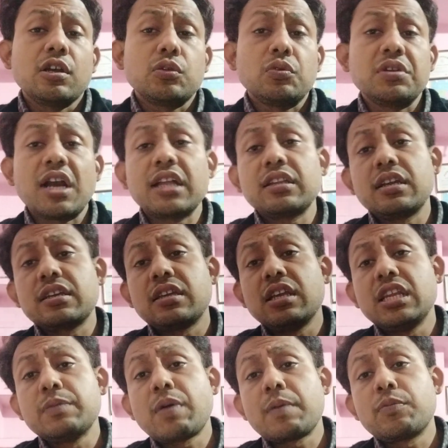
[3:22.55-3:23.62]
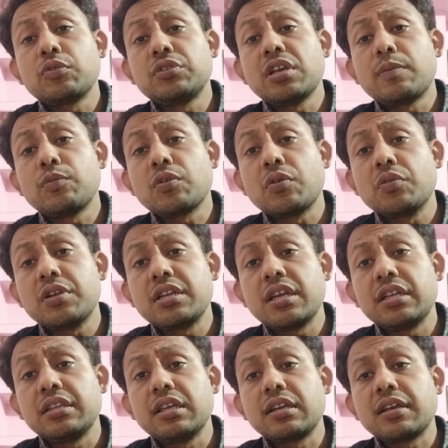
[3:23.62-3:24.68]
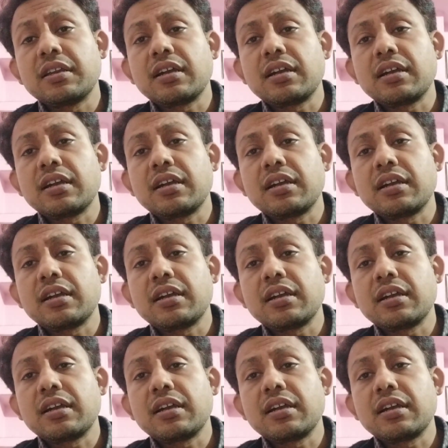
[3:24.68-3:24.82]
तो याद रखिए लिपापोती हम लोग होने नहीं देंगे